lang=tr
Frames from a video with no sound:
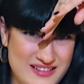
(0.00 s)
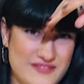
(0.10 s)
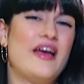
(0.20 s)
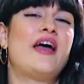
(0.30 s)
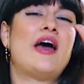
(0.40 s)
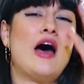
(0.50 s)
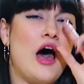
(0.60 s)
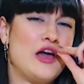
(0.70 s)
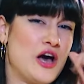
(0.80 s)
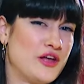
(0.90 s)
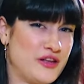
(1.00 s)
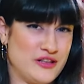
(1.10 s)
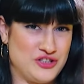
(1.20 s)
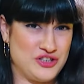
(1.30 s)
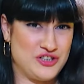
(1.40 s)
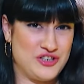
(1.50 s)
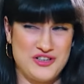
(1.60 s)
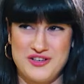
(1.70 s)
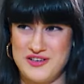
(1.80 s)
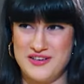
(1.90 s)
Ve Ayhan
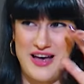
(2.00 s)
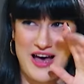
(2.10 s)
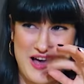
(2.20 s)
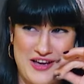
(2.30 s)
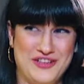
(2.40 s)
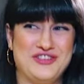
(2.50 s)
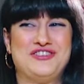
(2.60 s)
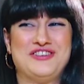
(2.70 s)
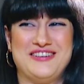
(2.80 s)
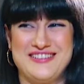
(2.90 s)
alışık, Ayhan Işık. Ayhan Işık.